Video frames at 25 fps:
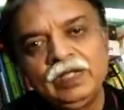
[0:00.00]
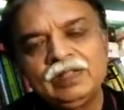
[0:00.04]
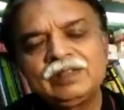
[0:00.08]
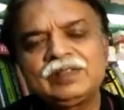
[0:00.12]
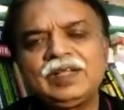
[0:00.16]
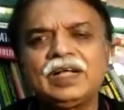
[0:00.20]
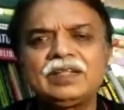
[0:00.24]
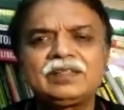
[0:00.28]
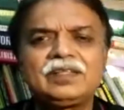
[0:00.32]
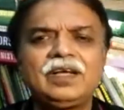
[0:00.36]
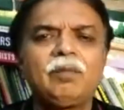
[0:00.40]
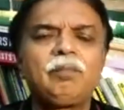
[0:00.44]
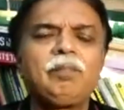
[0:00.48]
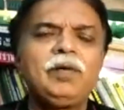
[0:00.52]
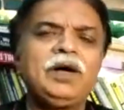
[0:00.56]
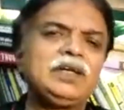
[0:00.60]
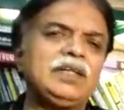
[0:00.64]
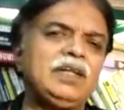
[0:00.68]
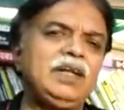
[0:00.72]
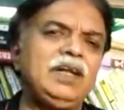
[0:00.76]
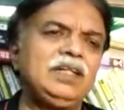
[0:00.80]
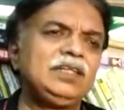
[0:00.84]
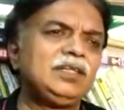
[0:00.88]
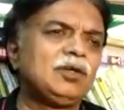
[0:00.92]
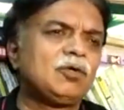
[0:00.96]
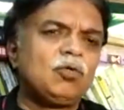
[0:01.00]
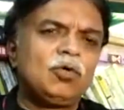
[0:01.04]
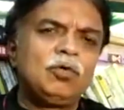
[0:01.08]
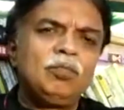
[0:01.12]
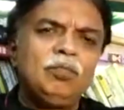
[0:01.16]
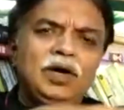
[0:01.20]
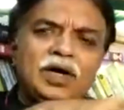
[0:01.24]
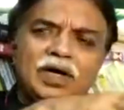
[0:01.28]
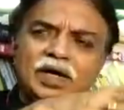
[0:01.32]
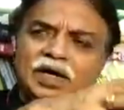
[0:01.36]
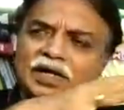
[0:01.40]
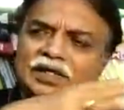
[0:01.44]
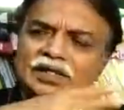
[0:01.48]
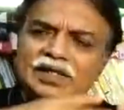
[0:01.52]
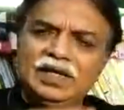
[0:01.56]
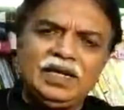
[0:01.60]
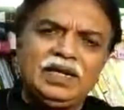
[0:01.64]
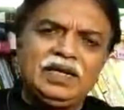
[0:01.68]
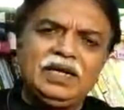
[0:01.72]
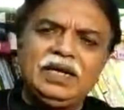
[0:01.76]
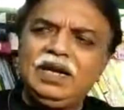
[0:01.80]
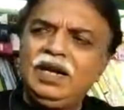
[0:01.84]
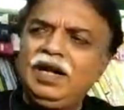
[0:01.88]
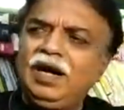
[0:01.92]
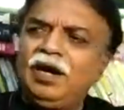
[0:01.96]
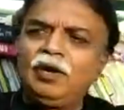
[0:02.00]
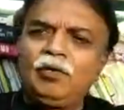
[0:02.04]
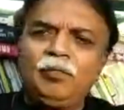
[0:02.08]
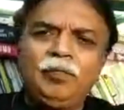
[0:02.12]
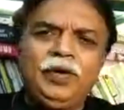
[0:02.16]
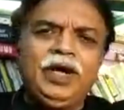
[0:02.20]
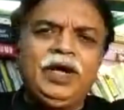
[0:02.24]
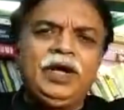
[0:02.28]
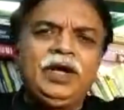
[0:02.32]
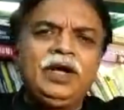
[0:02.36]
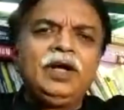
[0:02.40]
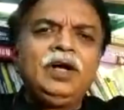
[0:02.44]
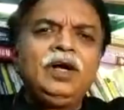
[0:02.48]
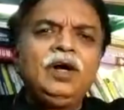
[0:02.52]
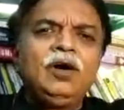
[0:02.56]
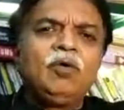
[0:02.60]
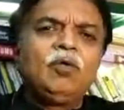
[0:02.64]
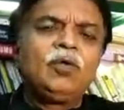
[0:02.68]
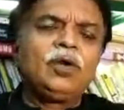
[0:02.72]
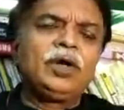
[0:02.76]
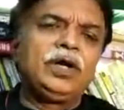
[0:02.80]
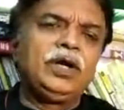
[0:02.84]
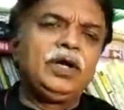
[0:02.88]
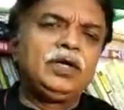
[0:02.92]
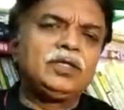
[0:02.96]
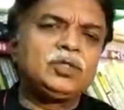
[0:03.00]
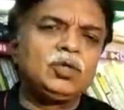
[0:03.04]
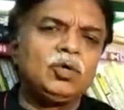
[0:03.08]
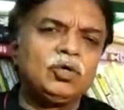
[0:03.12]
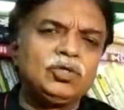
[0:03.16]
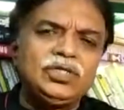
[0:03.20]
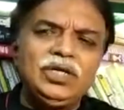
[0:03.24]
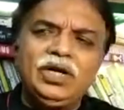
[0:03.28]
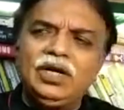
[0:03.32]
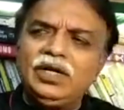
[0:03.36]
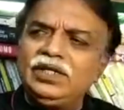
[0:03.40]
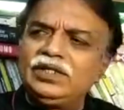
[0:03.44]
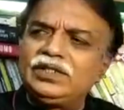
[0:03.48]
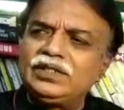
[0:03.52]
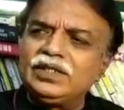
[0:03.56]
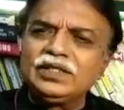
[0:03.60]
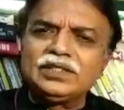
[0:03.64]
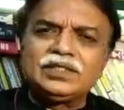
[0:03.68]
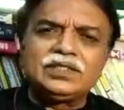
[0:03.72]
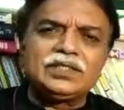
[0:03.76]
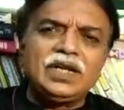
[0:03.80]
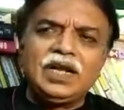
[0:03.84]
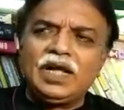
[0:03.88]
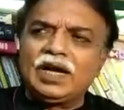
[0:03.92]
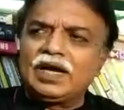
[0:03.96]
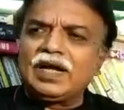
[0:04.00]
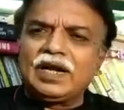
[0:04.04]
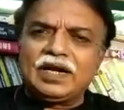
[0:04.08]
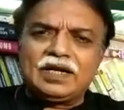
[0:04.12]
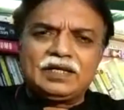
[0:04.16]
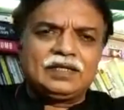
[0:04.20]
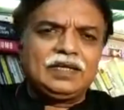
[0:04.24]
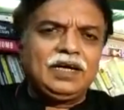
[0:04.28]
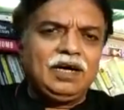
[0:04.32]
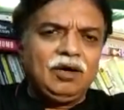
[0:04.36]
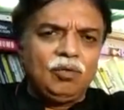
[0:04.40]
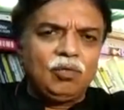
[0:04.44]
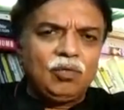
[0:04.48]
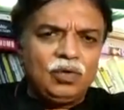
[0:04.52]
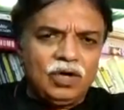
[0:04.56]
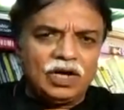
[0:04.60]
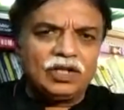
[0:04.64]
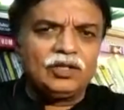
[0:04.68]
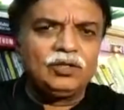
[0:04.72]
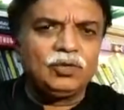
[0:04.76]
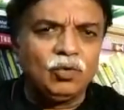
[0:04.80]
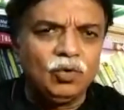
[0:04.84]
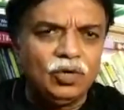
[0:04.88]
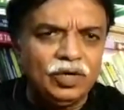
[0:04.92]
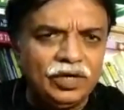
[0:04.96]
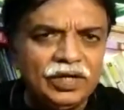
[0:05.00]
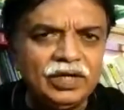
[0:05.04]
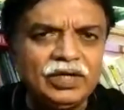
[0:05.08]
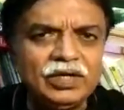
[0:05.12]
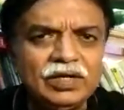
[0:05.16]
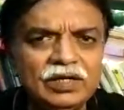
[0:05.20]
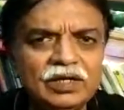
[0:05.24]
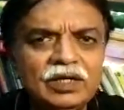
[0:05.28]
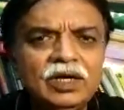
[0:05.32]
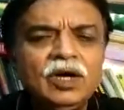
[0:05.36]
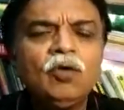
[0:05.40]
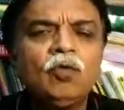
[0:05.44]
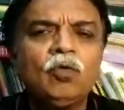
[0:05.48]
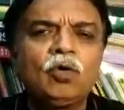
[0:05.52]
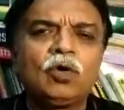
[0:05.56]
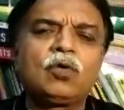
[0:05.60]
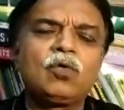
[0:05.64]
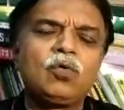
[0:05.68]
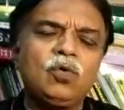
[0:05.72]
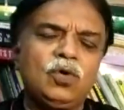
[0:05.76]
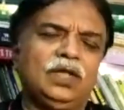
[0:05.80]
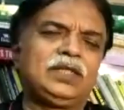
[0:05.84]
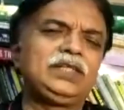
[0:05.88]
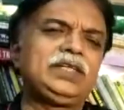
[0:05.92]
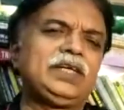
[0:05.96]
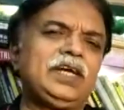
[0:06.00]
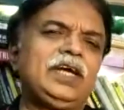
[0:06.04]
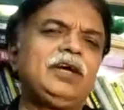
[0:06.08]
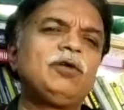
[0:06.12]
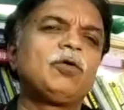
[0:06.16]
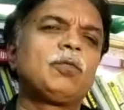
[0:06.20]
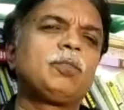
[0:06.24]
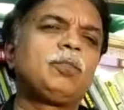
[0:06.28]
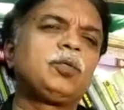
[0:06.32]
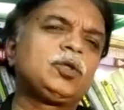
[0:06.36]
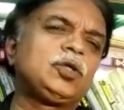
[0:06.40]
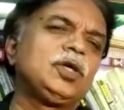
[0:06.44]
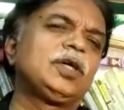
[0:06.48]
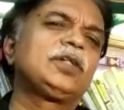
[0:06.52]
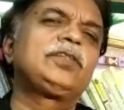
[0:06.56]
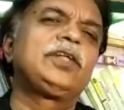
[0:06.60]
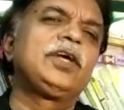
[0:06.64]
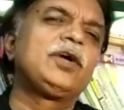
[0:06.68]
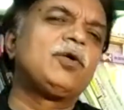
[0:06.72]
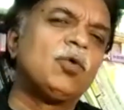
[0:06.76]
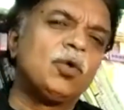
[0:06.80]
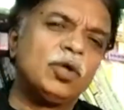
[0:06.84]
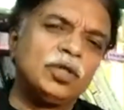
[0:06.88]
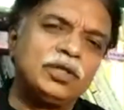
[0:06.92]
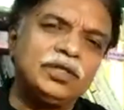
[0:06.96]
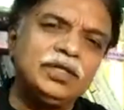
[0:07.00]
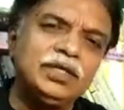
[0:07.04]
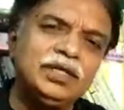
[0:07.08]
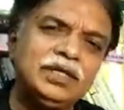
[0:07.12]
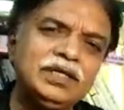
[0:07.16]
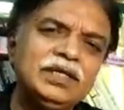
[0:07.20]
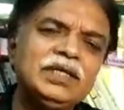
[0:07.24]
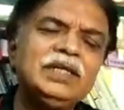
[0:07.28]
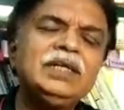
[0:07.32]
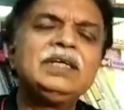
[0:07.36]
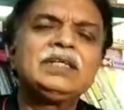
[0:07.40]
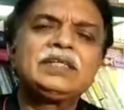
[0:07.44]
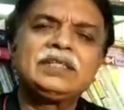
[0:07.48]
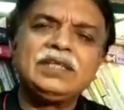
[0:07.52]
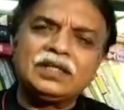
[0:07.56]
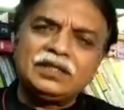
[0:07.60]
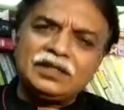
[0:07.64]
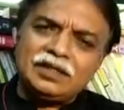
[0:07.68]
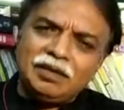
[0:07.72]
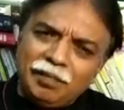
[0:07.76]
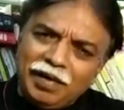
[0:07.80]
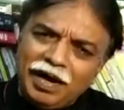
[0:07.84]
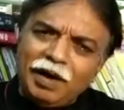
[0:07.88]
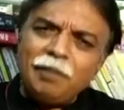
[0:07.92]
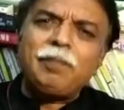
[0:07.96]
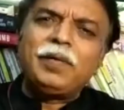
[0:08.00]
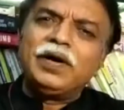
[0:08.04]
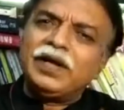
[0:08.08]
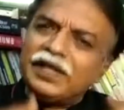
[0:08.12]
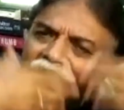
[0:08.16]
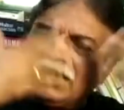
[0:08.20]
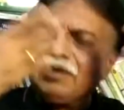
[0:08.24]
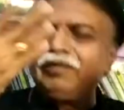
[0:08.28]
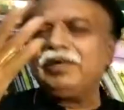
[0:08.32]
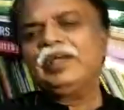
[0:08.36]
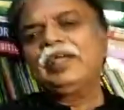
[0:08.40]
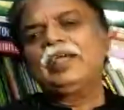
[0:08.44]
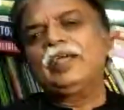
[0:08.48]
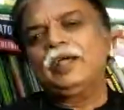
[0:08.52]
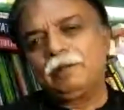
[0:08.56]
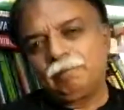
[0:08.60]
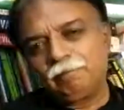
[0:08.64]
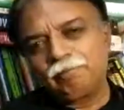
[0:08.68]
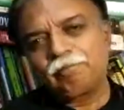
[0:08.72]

தாத்தா பாட்டிலேருந்து அங்கத்தினர் எல்லாருமே ஒரு சோசியல் டிஸ்டன்ஸ்ல கரெக்டா உட்கார்ந்து கொண்டு ஒரு குழந்தையை ஒரு புத்தகத்தை கொடுத்து சத்தமா படிக்க வைங்க